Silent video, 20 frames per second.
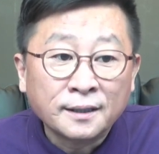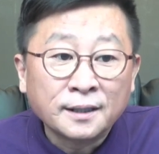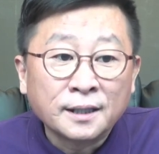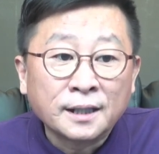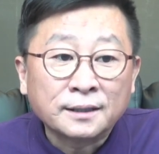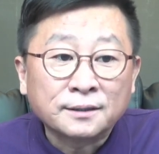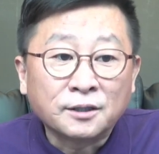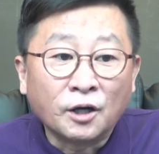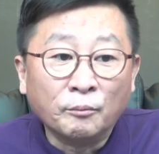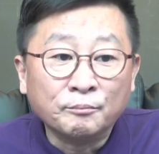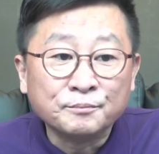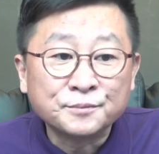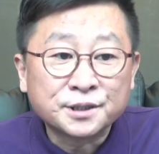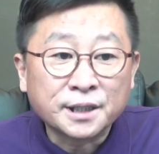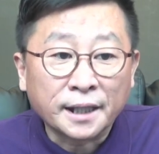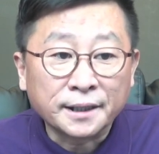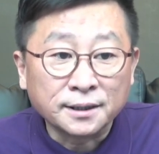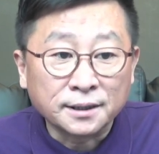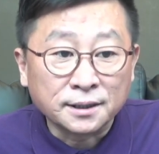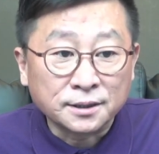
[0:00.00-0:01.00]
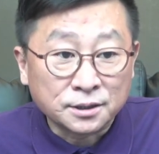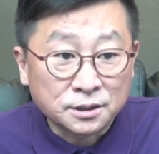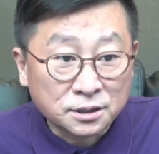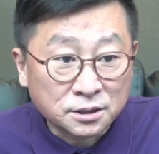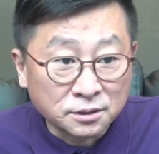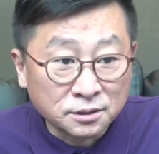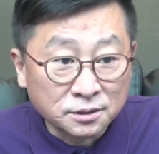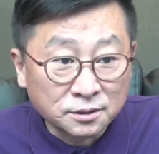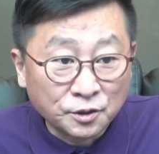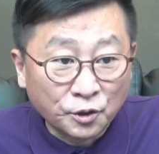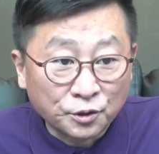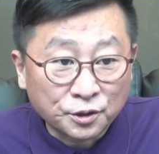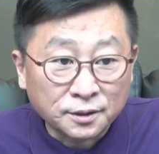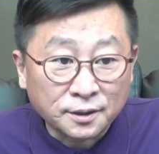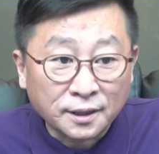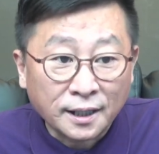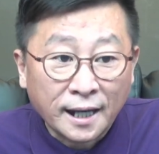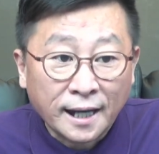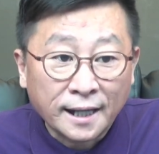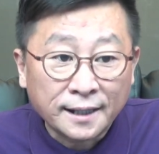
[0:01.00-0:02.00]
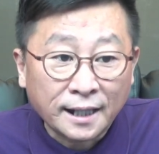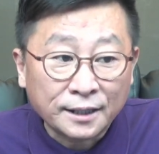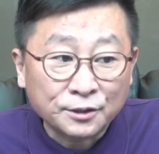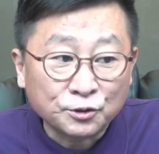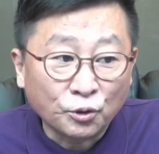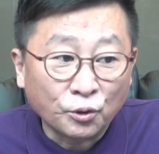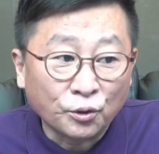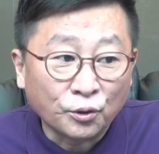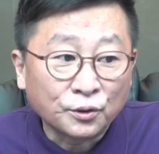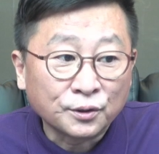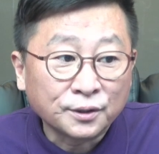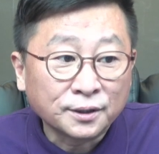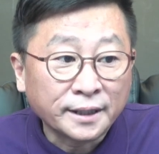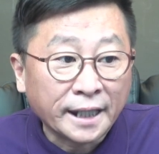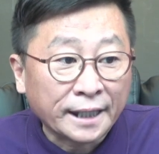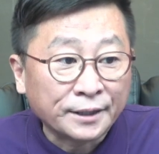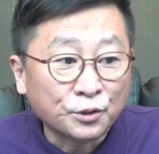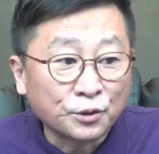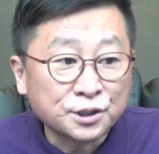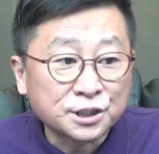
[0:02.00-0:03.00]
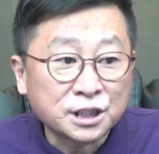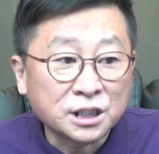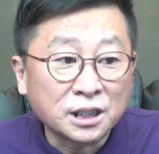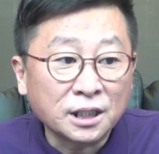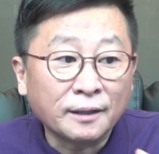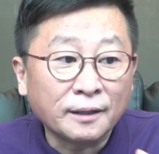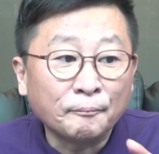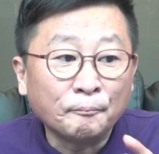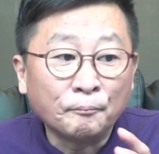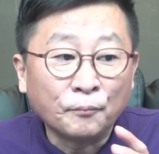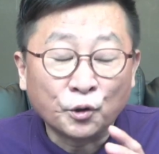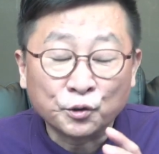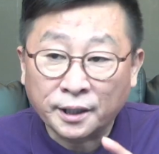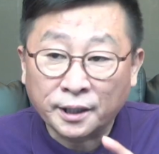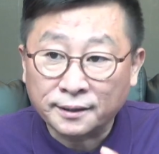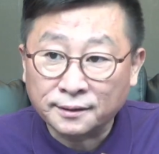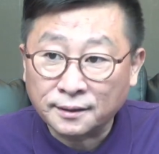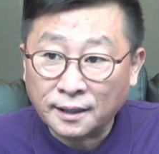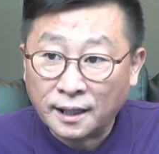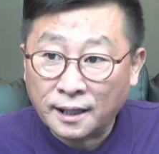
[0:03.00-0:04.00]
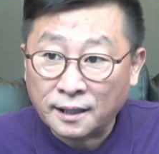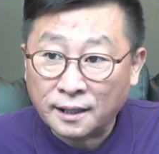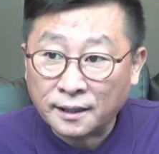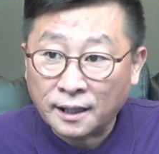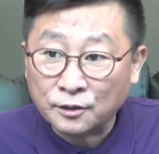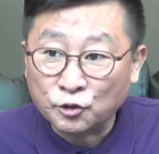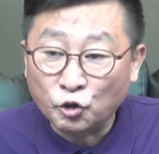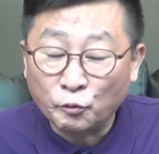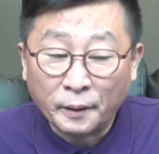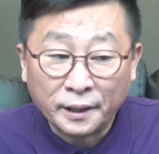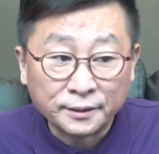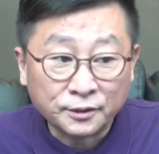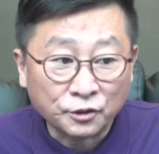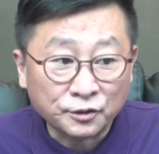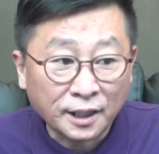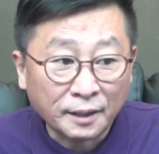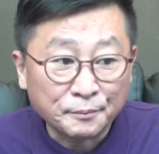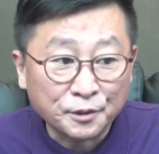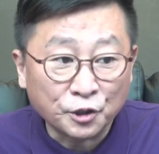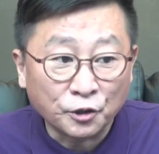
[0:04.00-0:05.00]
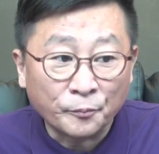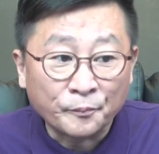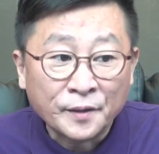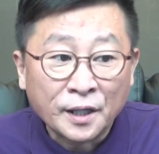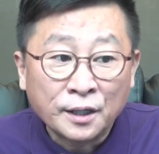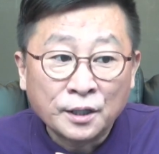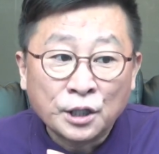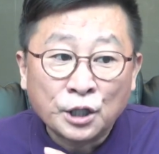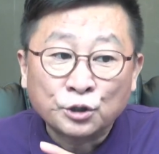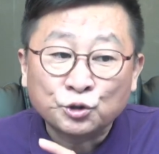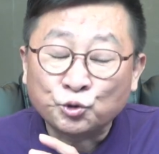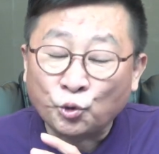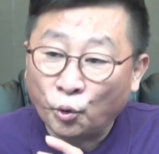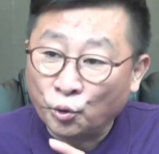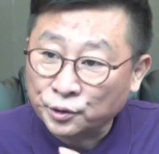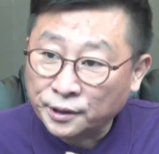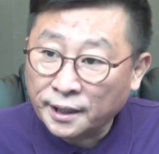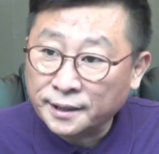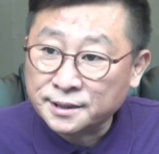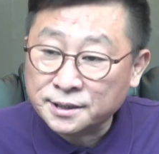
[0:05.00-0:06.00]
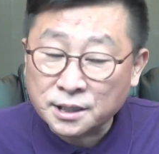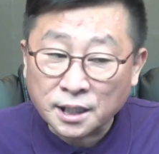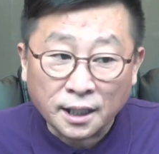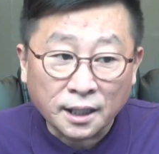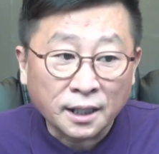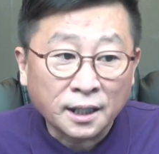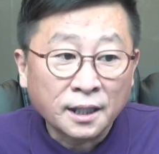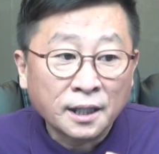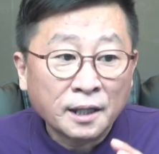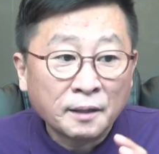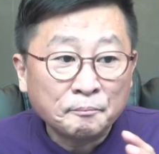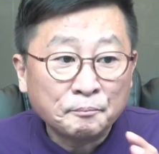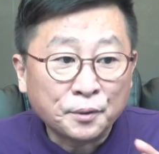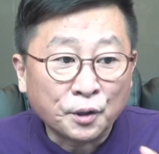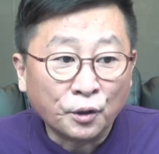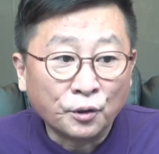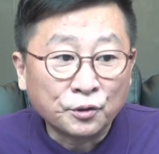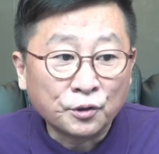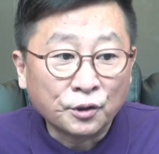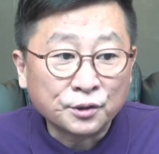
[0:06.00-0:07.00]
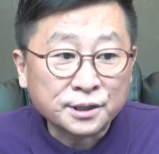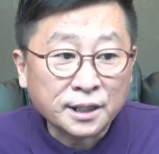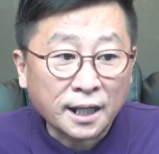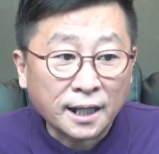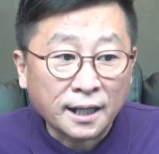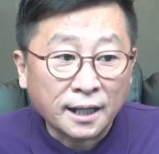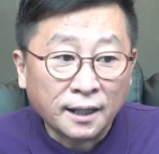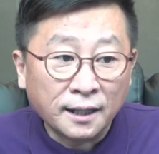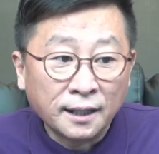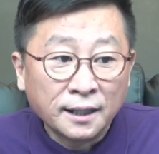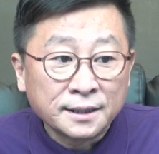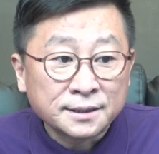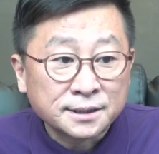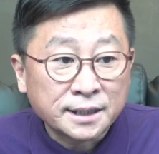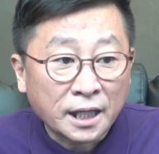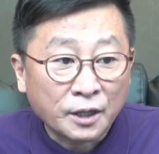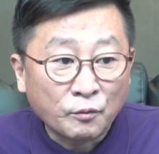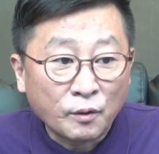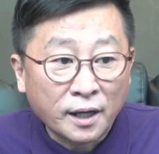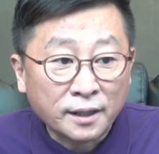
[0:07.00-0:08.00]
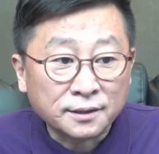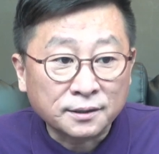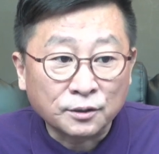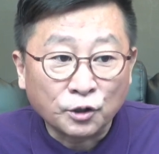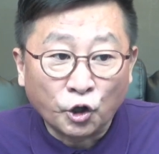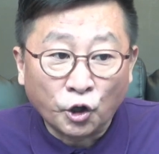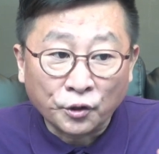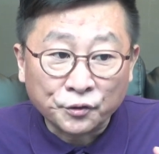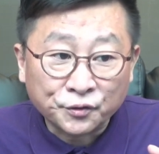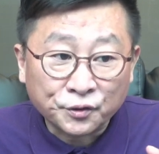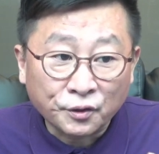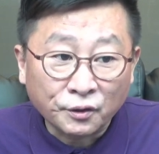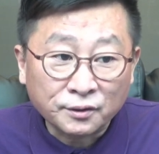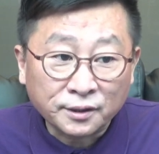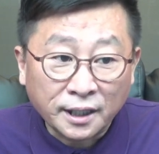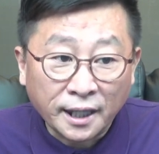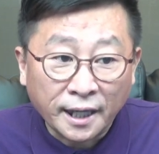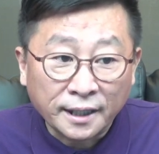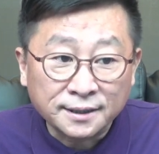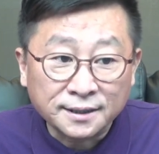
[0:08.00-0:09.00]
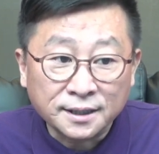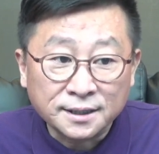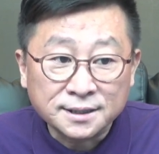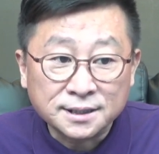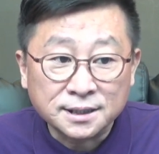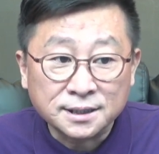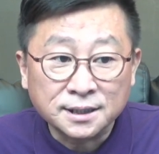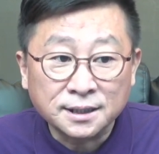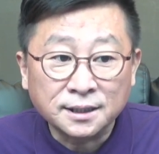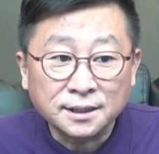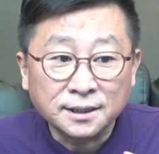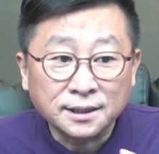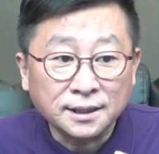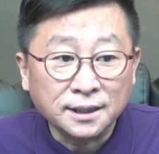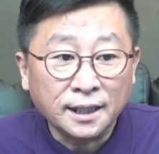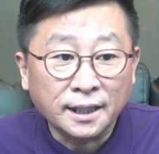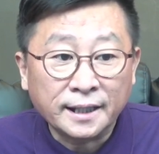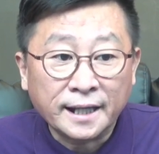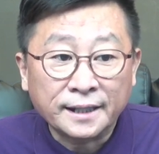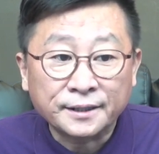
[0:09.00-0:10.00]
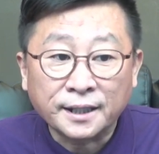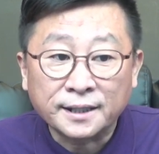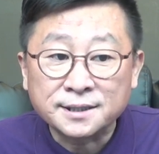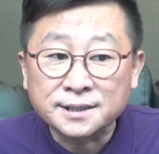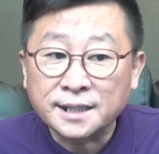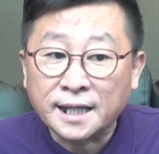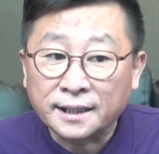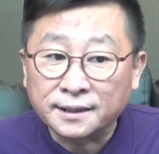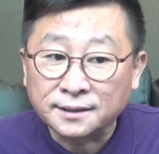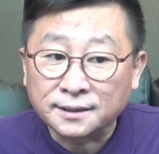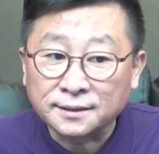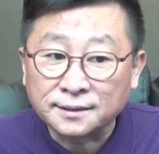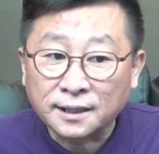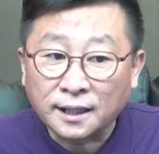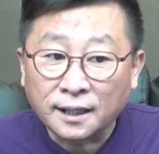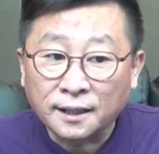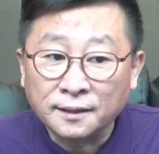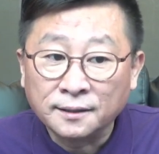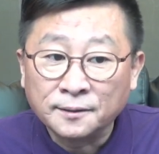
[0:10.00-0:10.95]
검찰이 증거를 하나도 내놓지 못했다라고 밝혔다며 도대체 변호사 생활을 어떻게 했는지 이해가 되지 않는다.